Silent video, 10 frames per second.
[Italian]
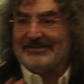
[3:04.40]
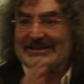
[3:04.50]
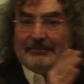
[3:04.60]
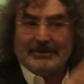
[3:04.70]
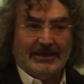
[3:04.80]

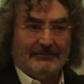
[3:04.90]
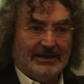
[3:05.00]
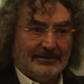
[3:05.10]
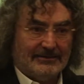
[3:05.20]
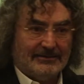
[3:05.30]
fatta
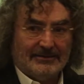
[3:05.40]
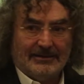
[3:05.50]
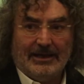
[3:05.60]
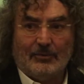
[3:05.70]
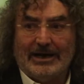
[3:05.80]
prima
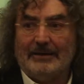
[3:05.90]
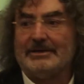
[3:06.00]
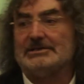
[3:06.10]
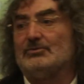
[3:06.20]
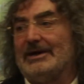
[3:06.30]
e quale
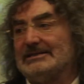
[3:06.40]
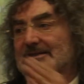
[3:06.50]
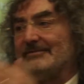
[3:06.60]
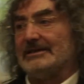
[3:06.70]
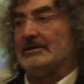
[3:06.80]
percentuale è
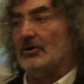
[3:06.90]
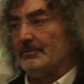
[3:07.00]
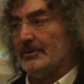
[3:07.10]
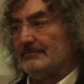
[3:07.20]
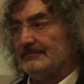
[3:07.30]
stata fatta
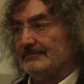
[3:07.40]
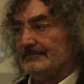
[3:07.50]
dopo